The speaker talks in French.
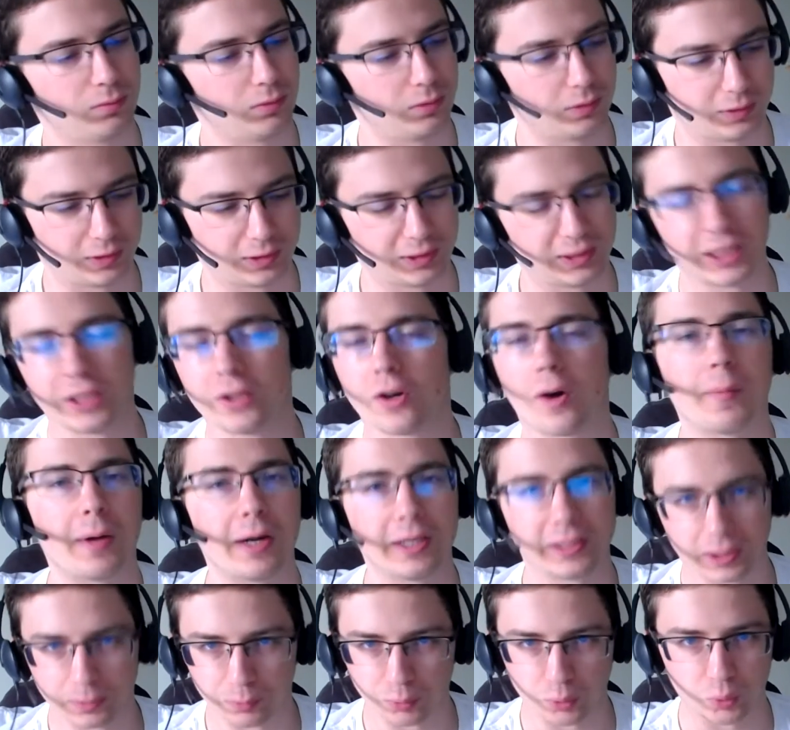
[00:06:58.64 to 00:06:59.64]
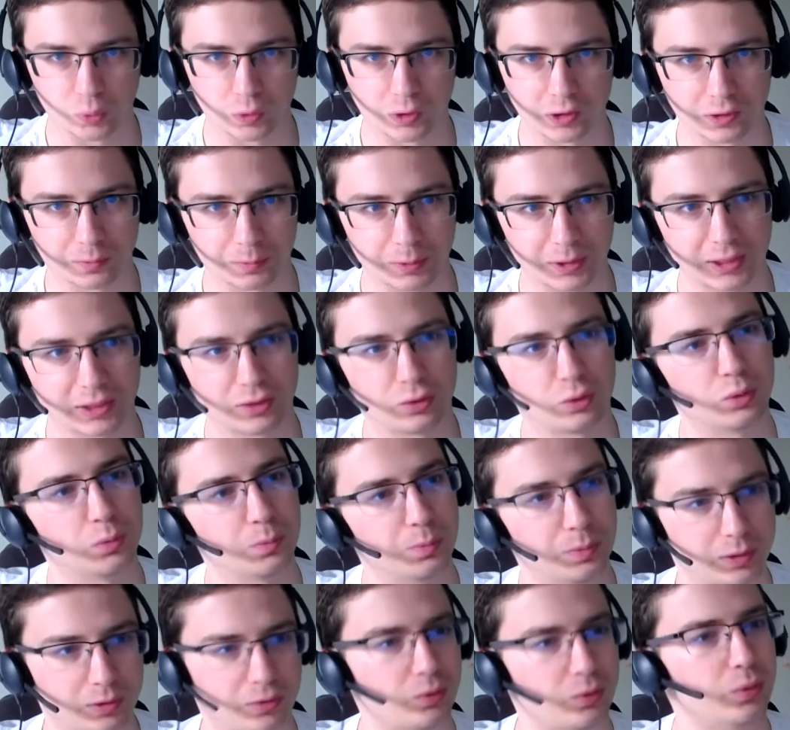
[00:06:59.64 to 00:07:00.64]
c'est normal qu'il y ait beaucoup
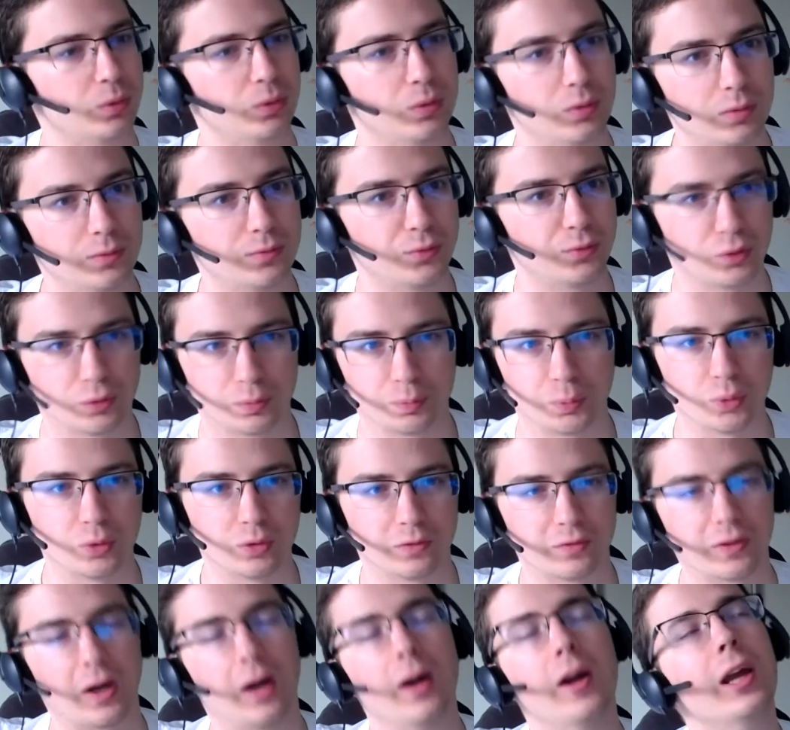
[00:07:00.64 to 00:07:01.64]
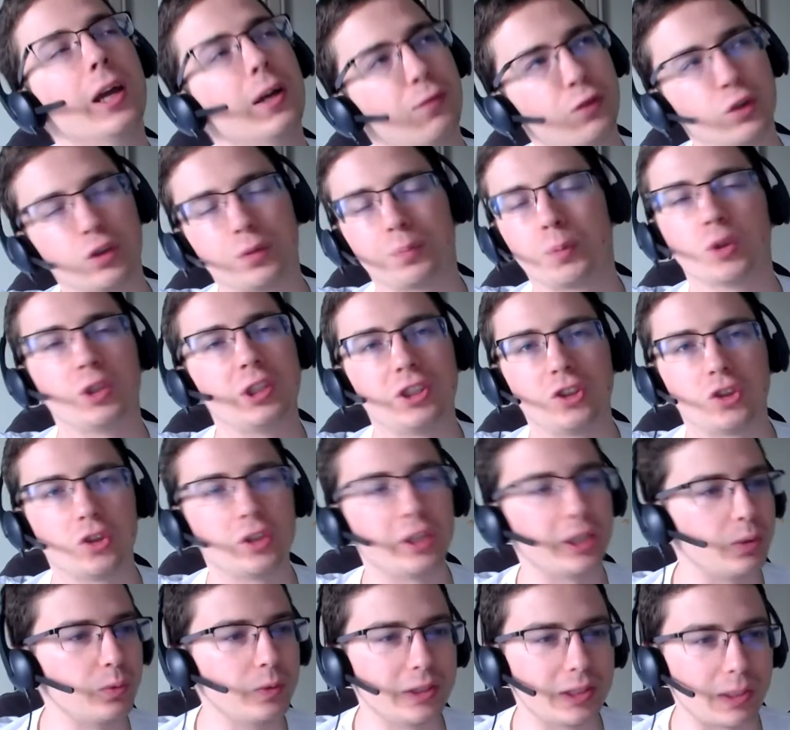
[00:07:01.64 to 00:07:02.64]
d'explications parce que faut se enfin, faut se
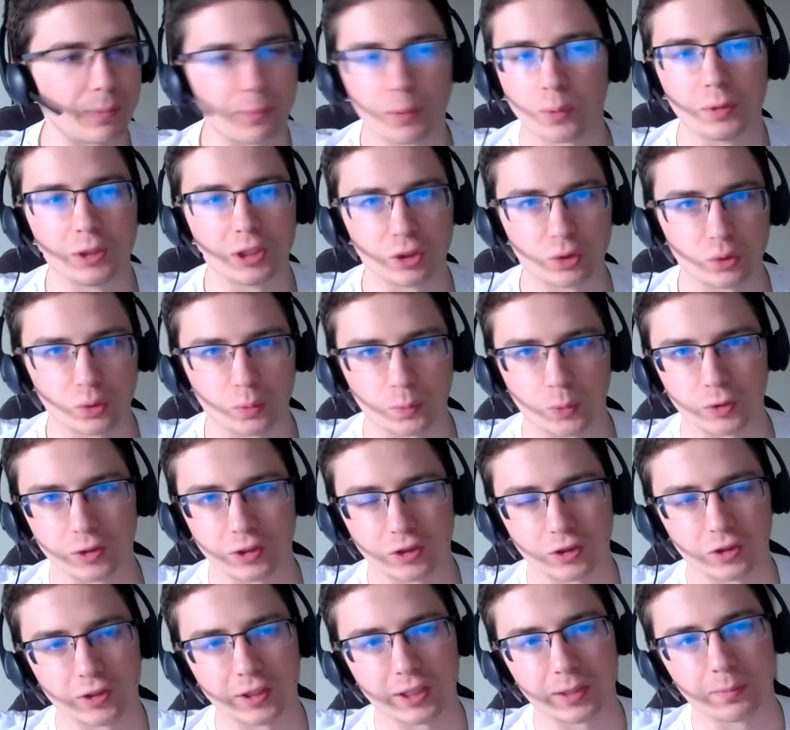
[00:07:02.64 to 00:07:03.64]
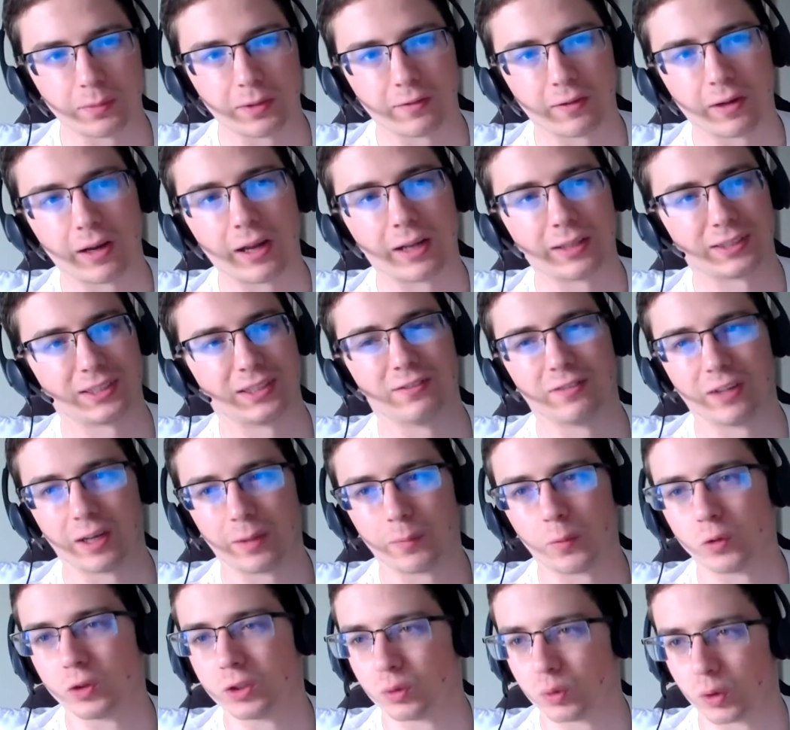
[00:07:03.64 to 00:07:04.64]
positionner. Oui, t'es pas obligé de te positionner, mais voilà, c'est
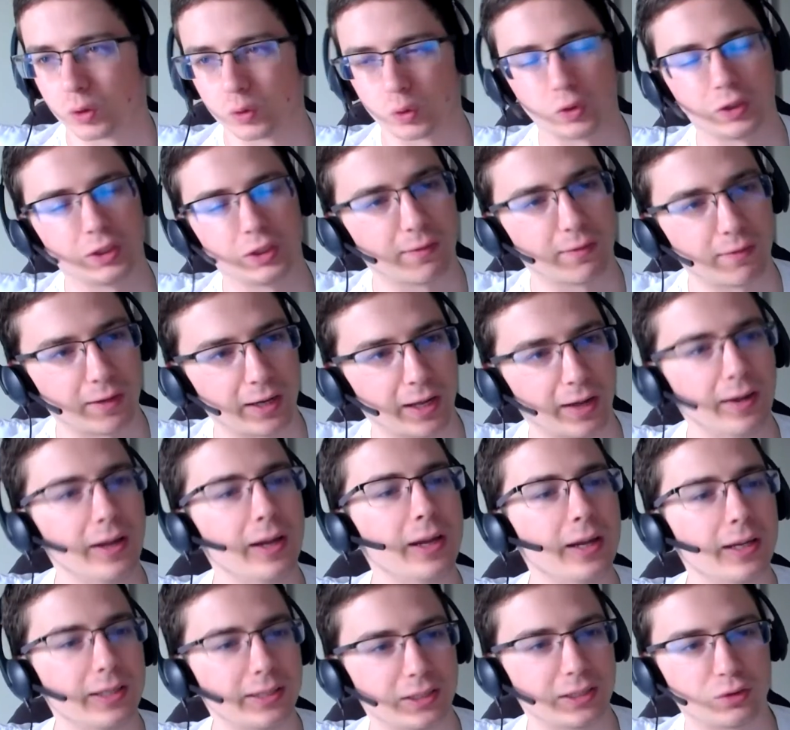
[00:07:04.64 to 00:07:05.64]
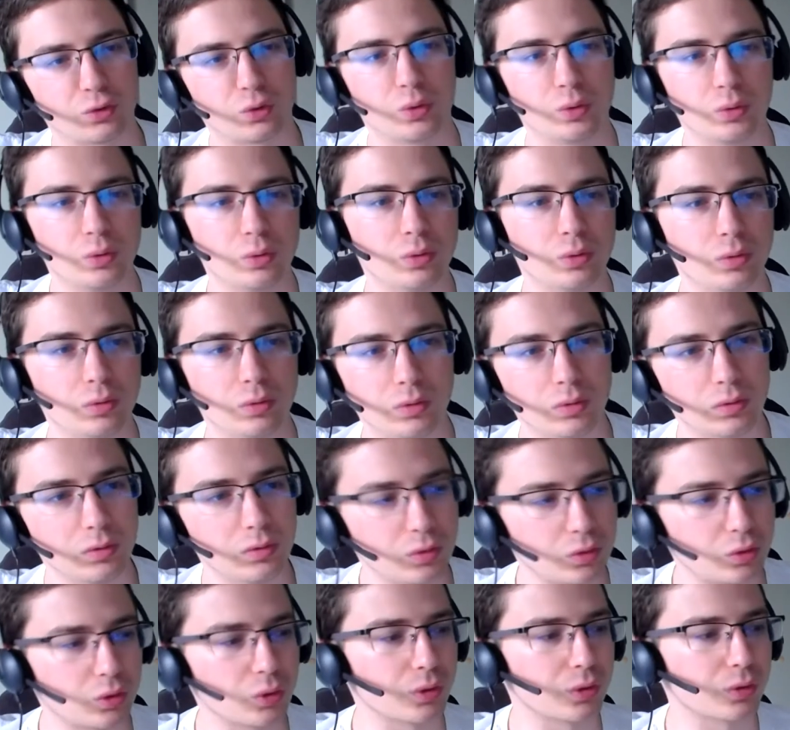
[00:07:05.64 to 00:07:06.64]
vraiment histoire de voilà, qu'est-ce que tu,
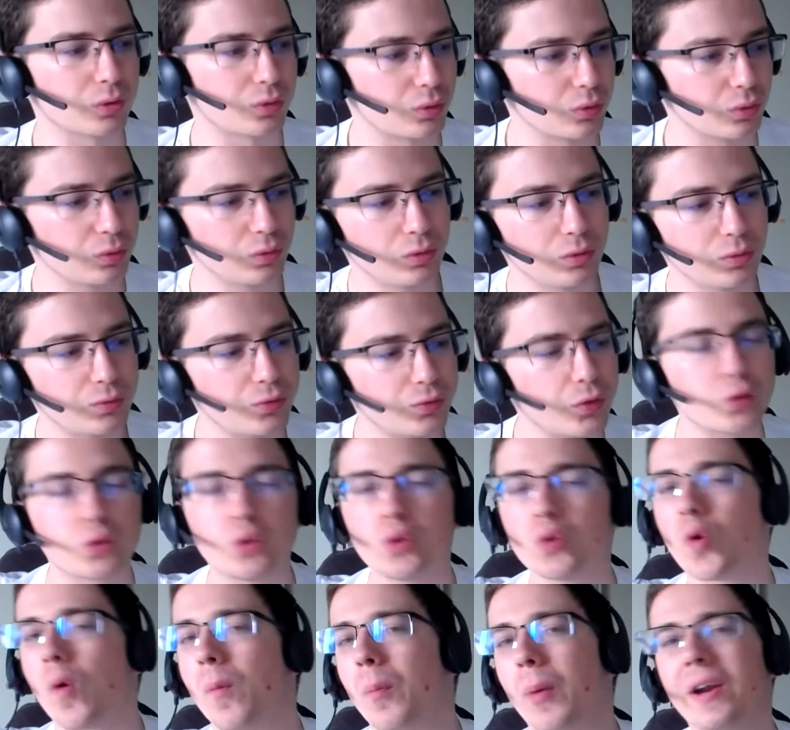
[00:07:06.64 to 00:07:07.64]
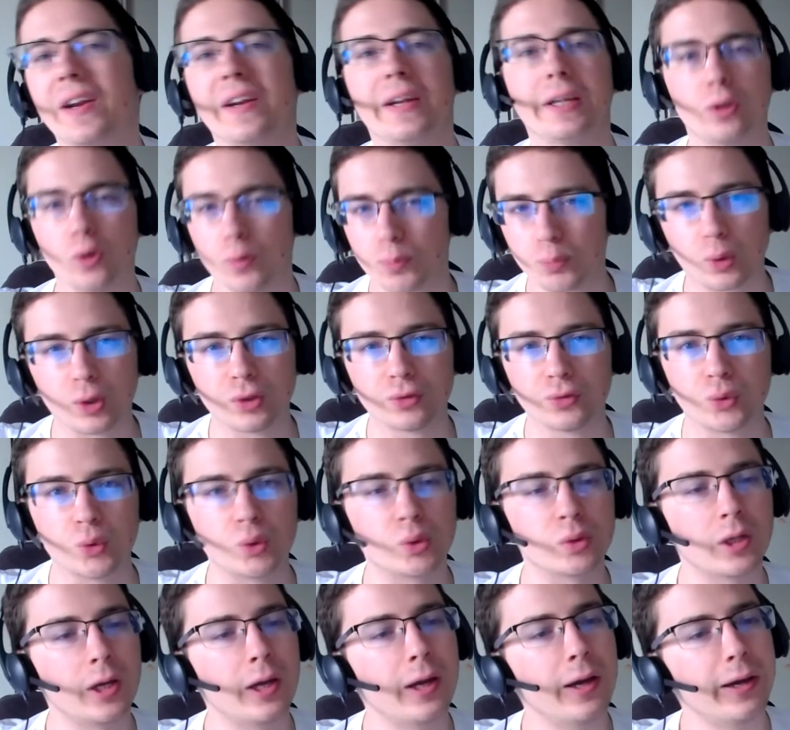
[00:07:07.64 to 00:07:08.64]
il faut que tu comprennes les deux points de
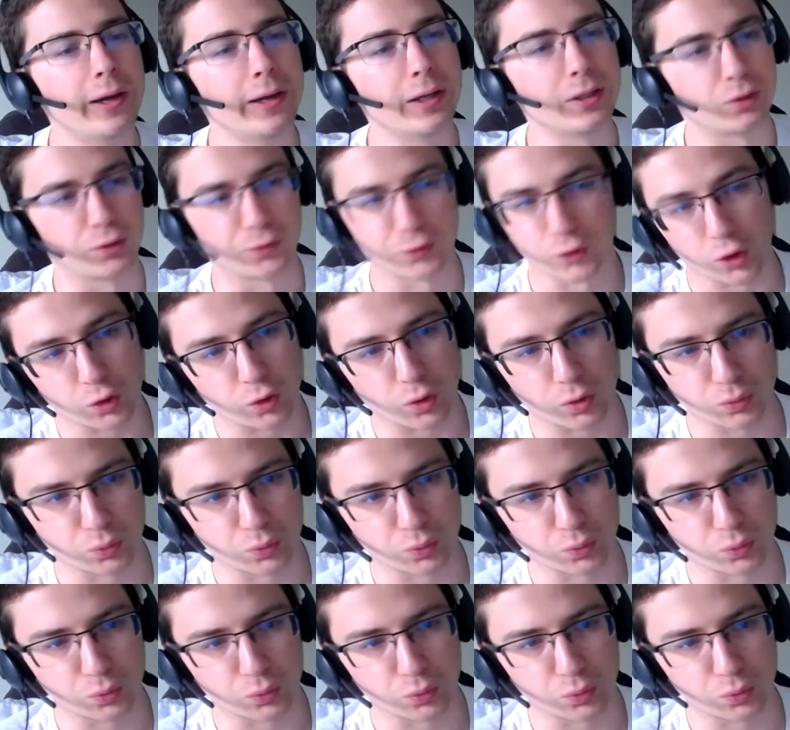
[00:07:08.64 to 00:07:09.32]
vue. Sauf qu'encore une